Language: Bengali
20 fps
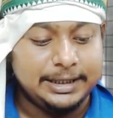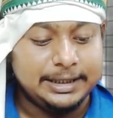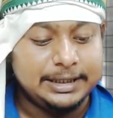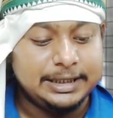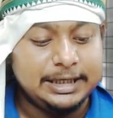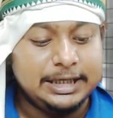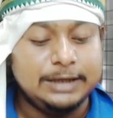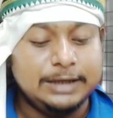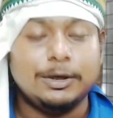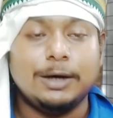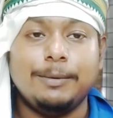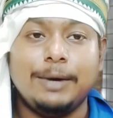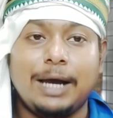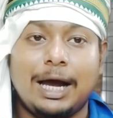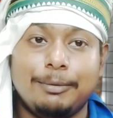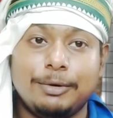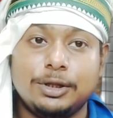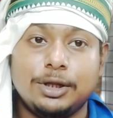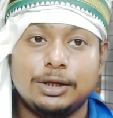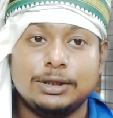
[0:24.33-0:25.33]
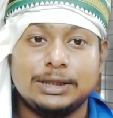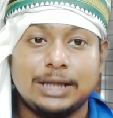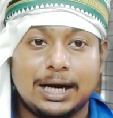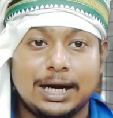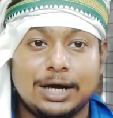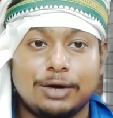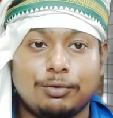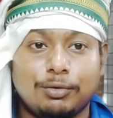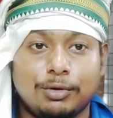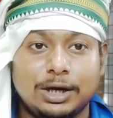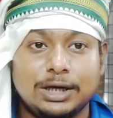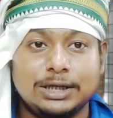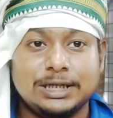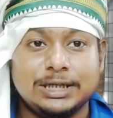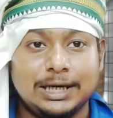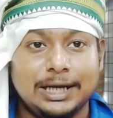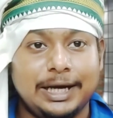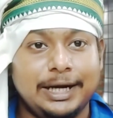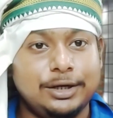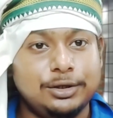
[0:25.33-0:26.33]
কিভাবে আবেদন তারা
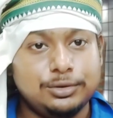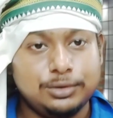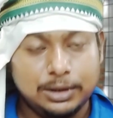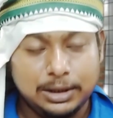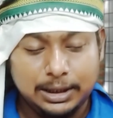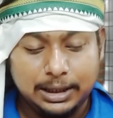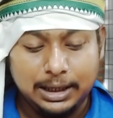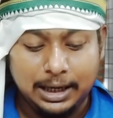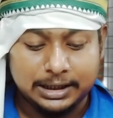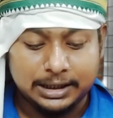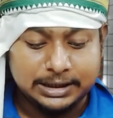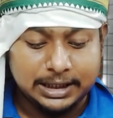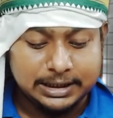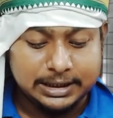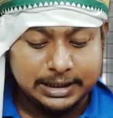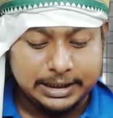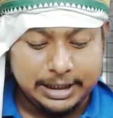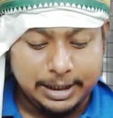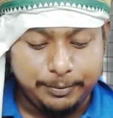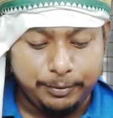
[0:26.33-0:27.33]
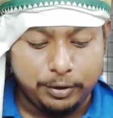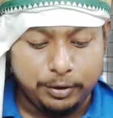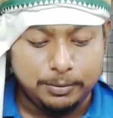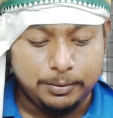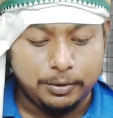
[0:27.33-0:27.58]
করেছিলেন আজকে সেটা বলবো